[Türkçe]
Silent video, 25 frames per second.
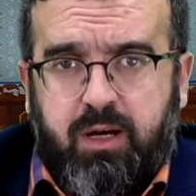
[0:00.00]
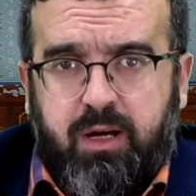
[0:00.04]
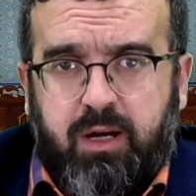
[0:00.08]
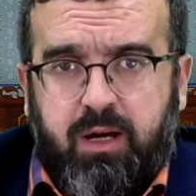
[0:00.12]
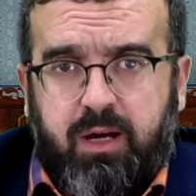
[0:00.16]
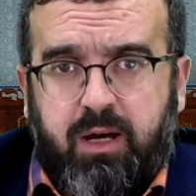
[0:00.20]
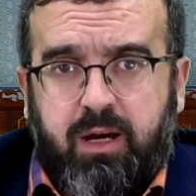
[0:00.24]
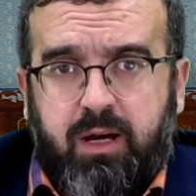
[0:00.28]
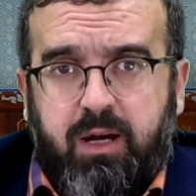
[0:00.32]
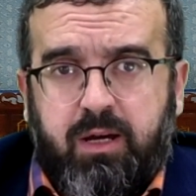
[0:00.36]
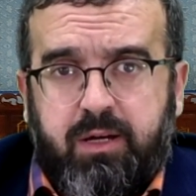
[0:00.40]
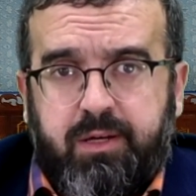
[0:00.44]

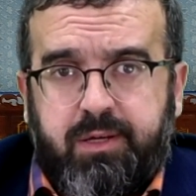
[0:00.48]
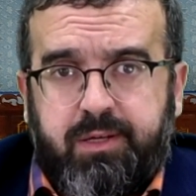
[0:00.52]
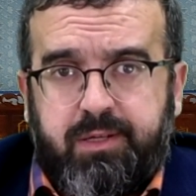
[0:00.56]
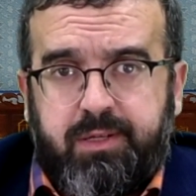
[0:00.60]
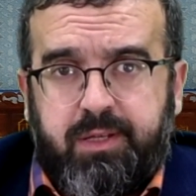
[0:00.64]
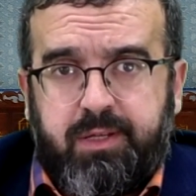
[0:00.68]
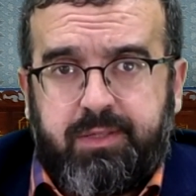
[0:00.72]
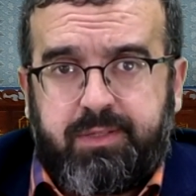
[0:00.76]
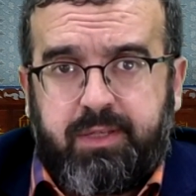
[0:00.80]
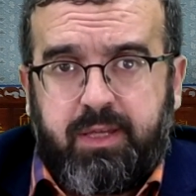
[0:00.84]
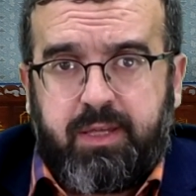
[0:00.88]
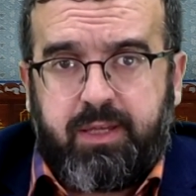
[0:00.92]

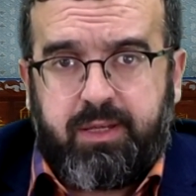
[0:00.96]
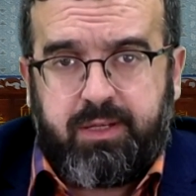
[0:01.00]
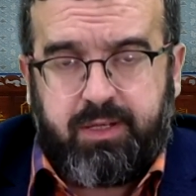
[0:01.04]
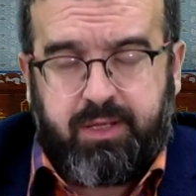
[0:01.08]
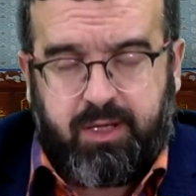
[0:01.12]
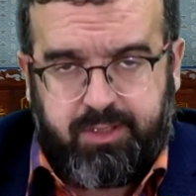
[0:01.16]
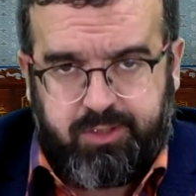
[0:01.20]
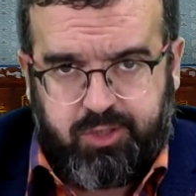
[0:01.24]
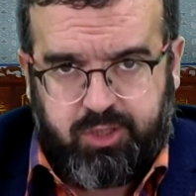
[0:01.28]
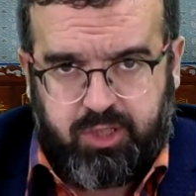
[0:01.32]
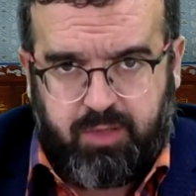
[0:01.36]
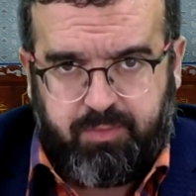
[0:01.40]
Ahirete
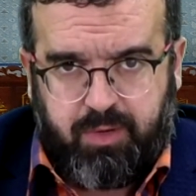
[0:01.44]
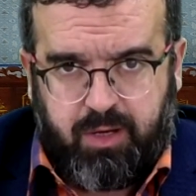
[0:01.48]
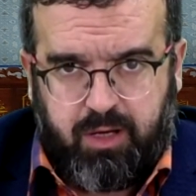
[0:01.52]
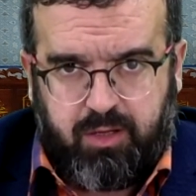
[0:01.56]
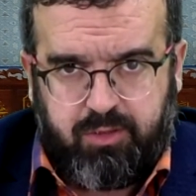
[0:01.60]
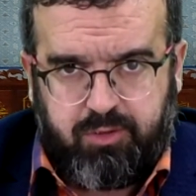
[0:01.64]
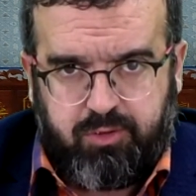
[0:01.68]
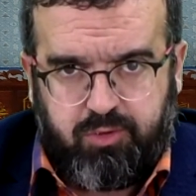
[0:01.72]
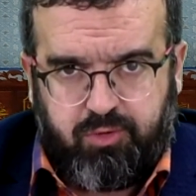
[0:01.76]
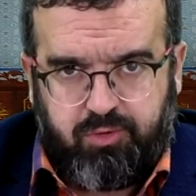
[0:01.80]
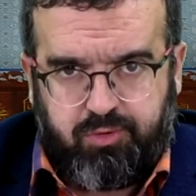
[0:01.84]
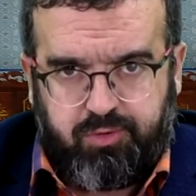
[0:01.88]
inanca
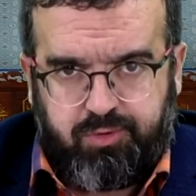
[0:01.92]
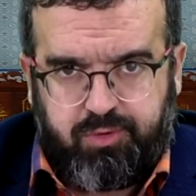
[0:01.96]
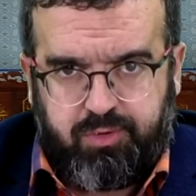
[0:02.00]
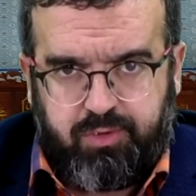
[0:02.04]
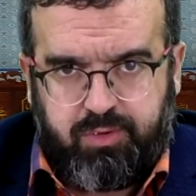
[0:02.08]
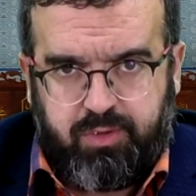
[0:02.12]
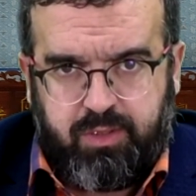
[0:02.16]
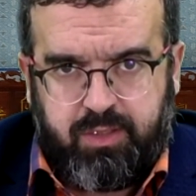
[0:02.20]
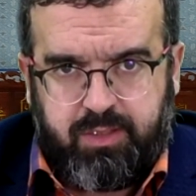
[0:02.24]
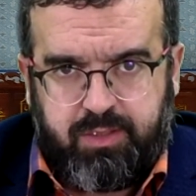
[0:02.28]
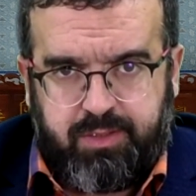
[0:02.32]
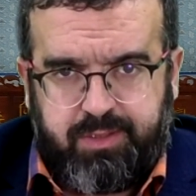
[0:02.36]
bağlıyor.
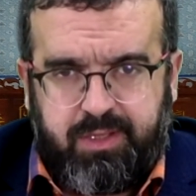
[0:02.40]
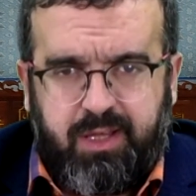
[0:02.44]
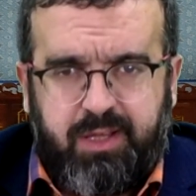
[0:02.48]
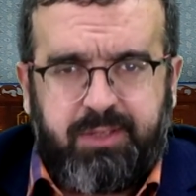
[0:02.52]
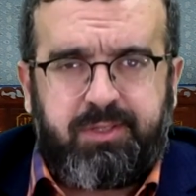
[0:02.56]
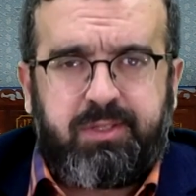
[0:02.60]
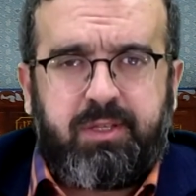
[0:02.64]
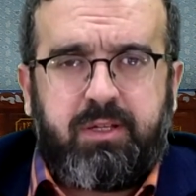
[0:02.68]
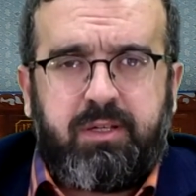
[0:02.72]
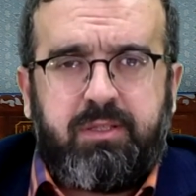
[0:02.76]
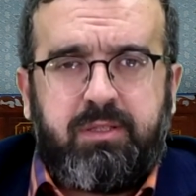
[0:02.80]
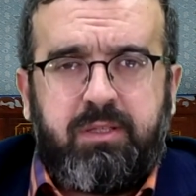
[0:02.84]

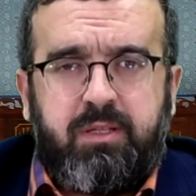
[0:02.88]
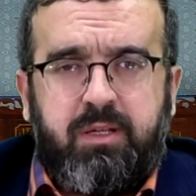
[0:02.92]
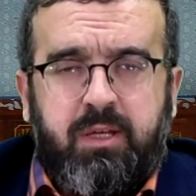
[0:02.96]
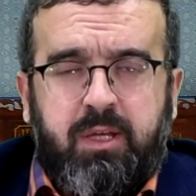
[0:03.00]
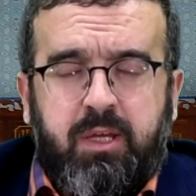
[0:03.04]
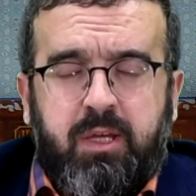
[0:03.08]
Nasıl?